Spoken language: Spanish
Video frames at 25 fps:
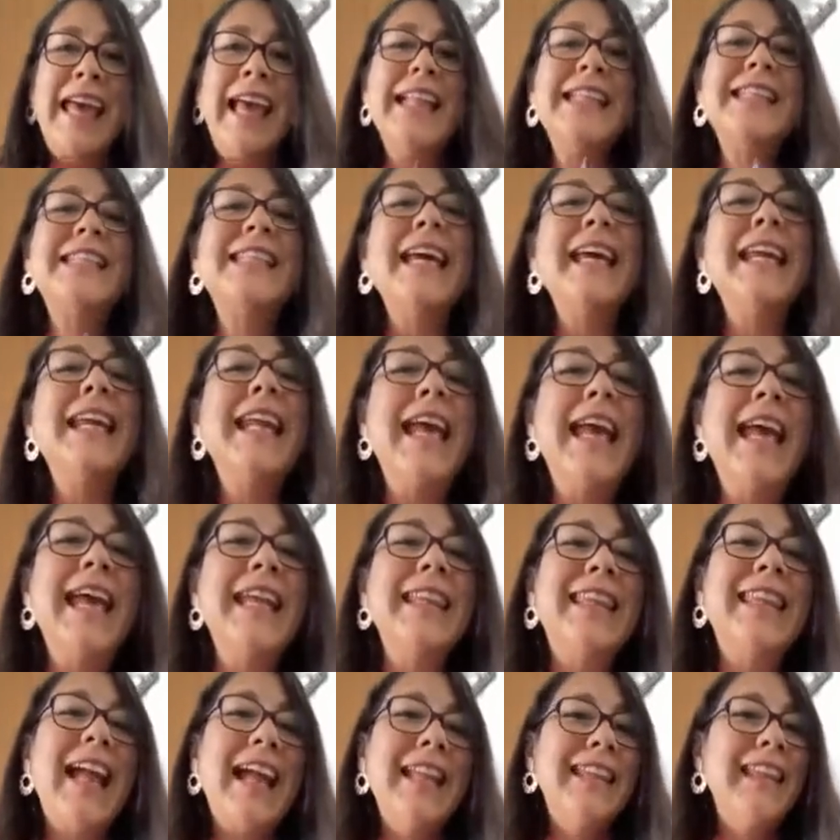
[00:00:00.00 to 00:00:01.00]
que el
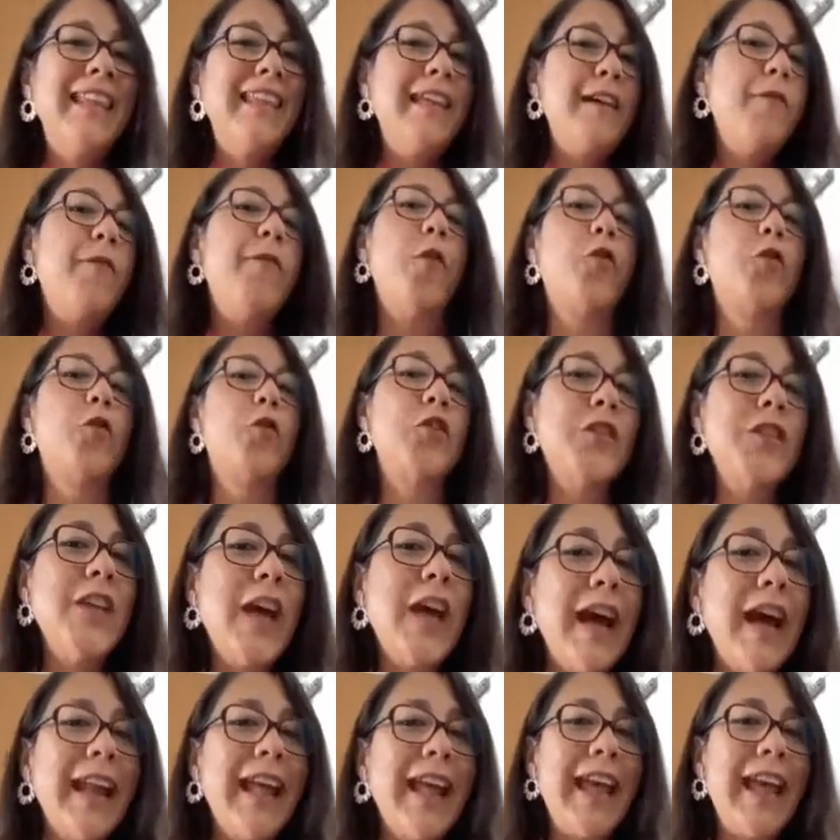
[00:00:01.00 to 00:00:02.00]
CNE trate de
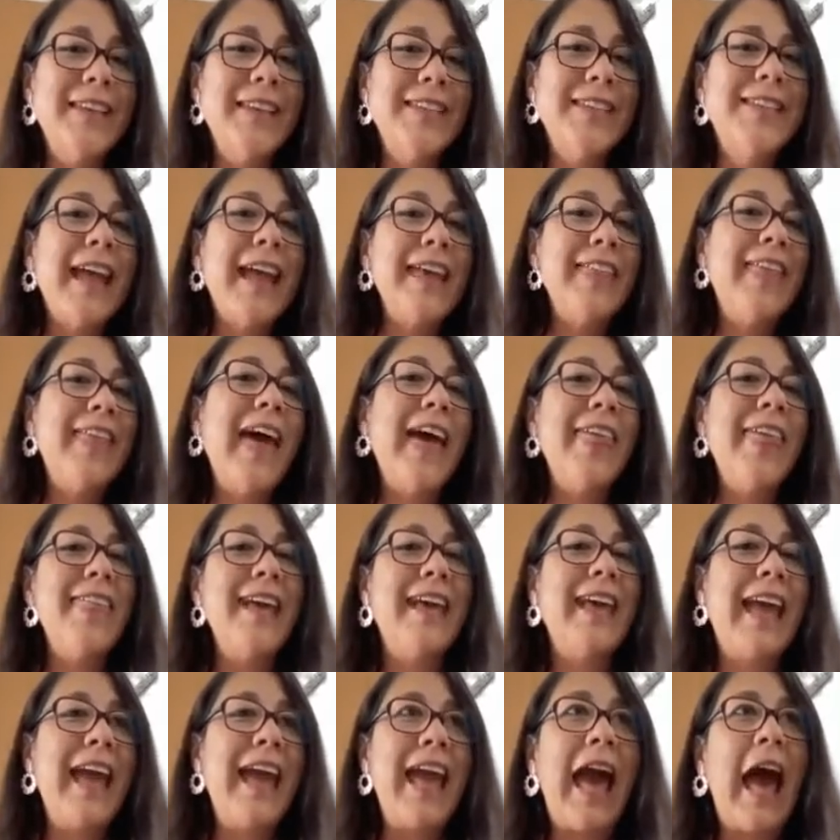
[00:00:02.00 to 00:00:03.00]
forzar esta idea
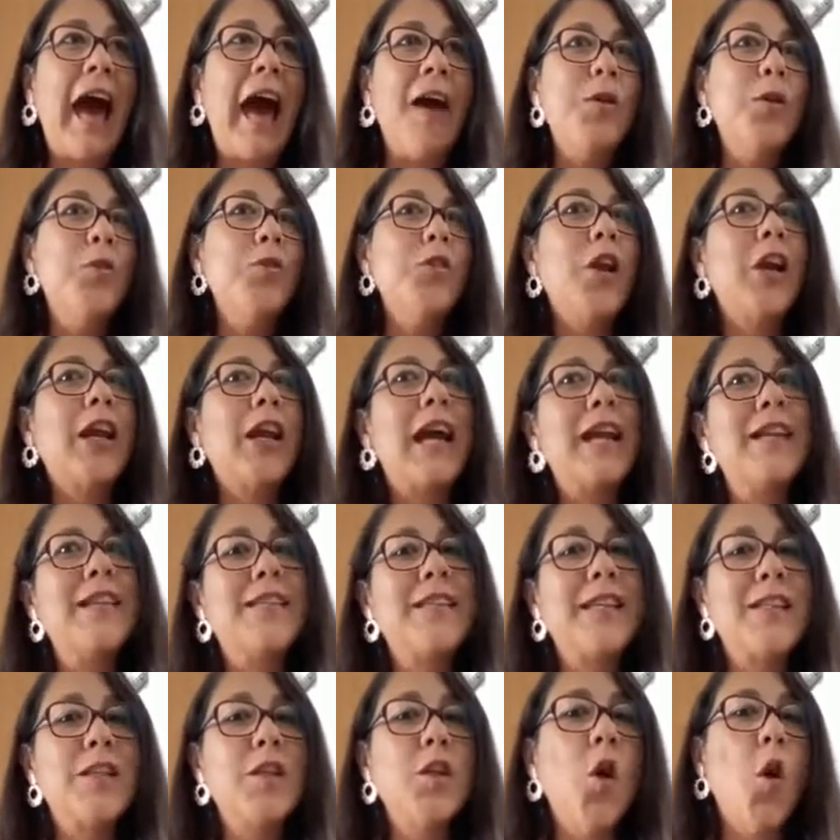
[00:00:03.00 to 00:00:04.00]
de que había una
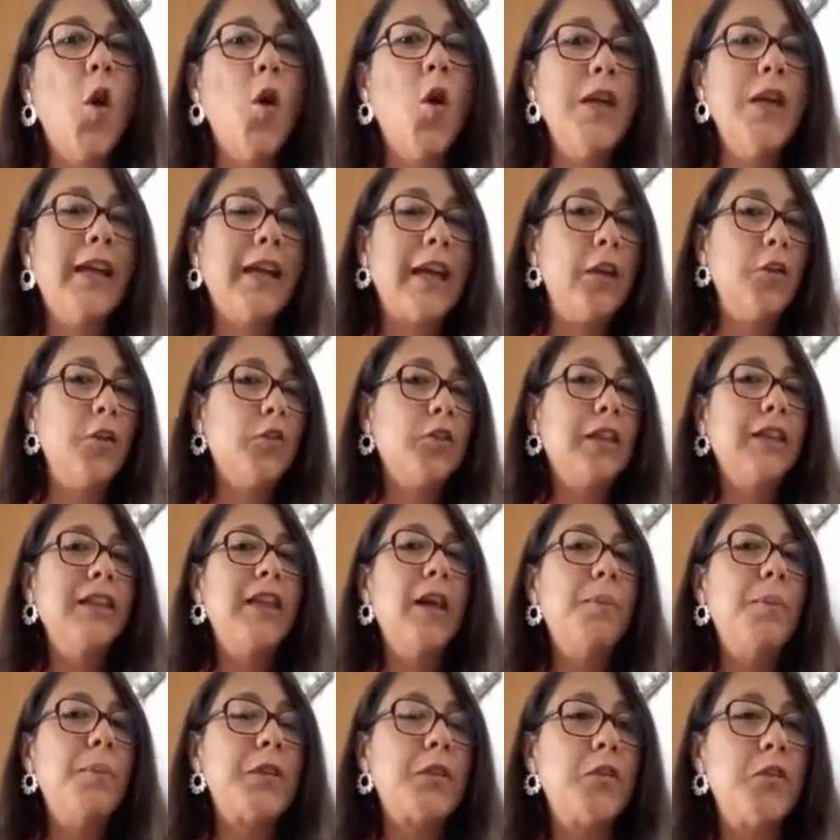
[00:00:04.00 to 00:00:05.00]
organización y que no
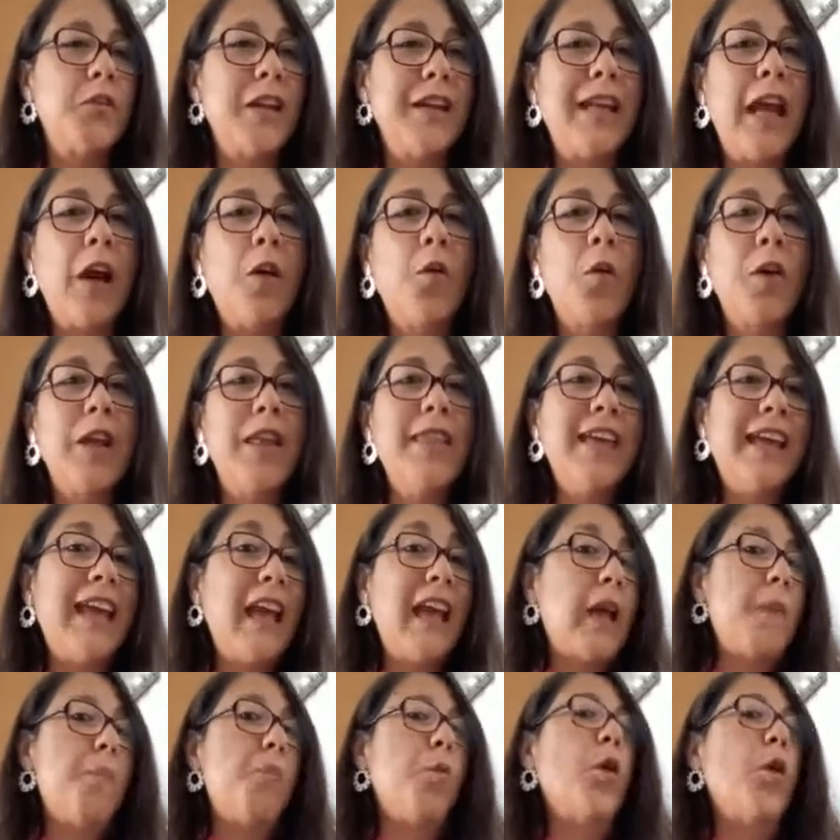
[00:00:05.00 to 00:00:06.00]
tenía personería jurídica
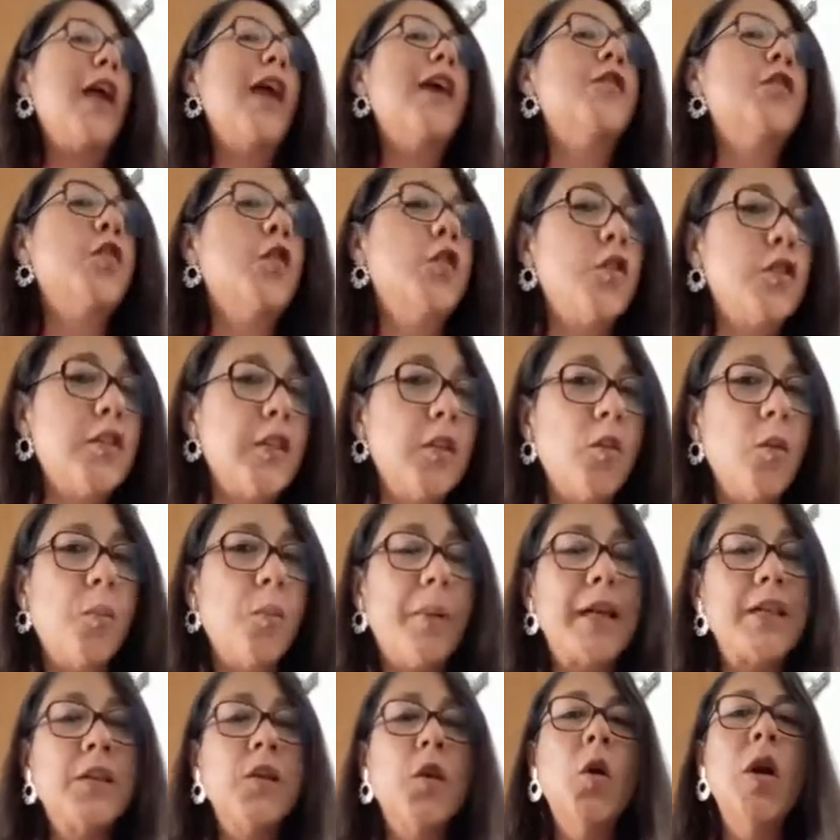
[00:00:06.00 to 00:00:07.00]
y que por eso no se dio
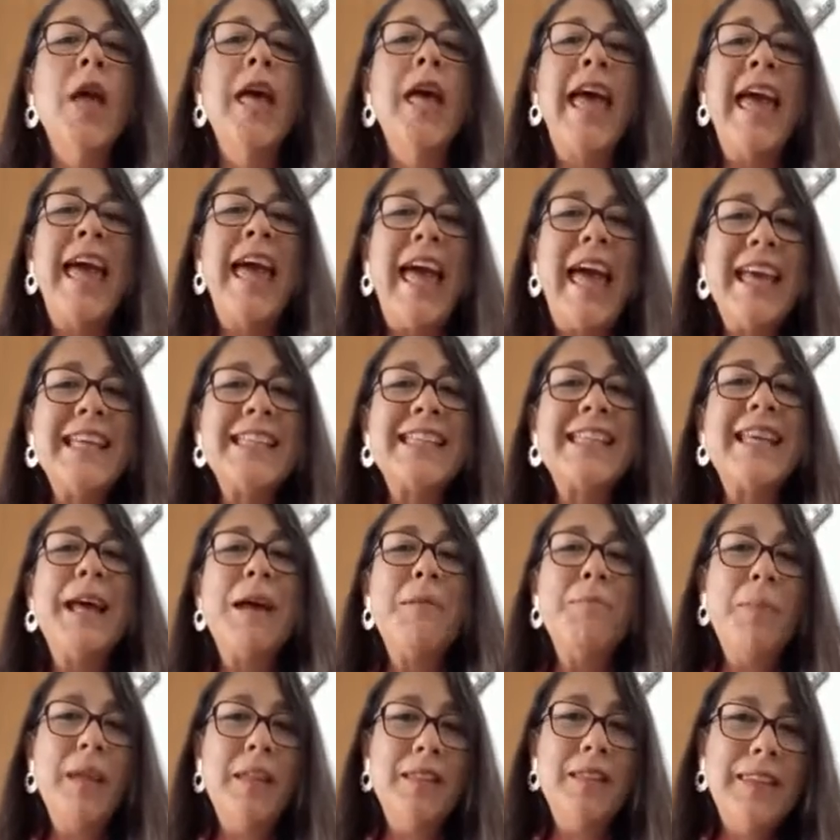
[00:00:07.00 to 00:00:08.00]
paso, es
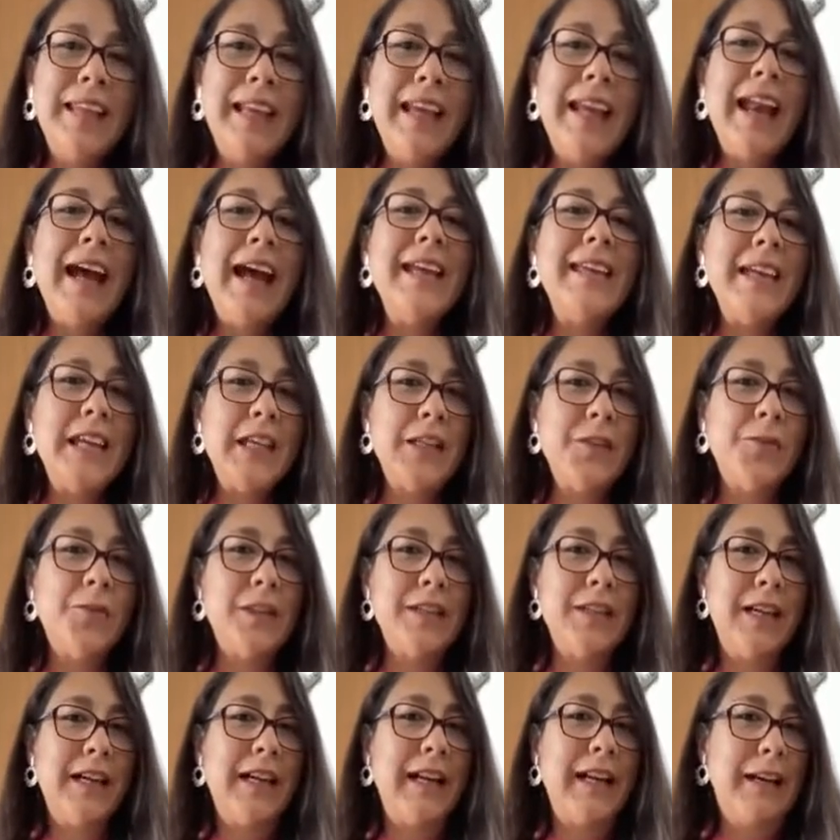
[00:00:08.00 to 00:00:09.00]
mentira y es
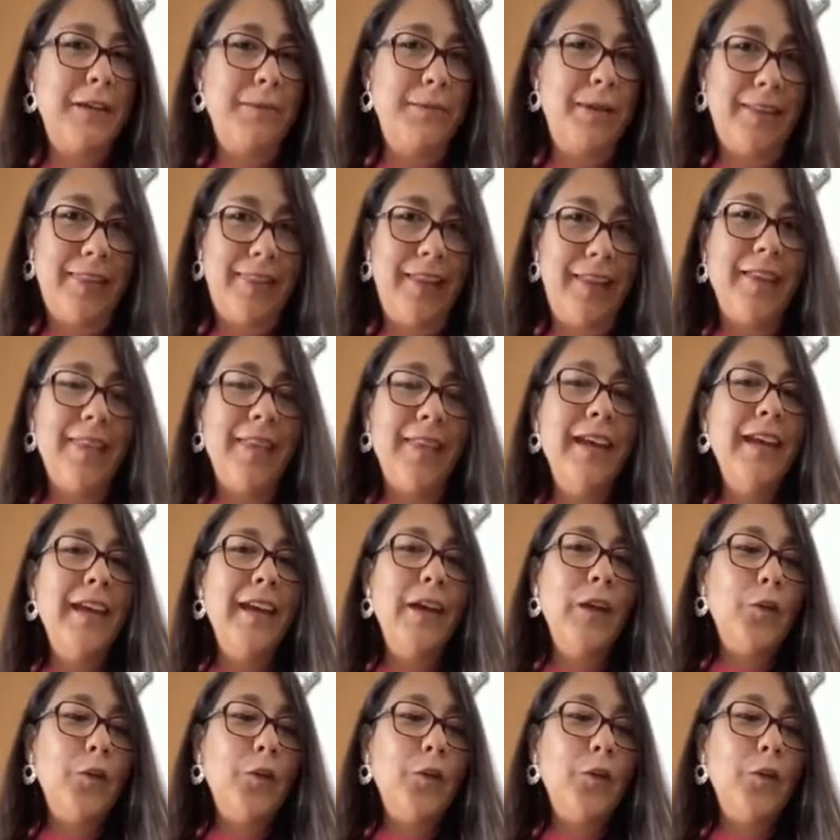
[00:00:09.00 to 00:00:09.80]
fallar a la verdad.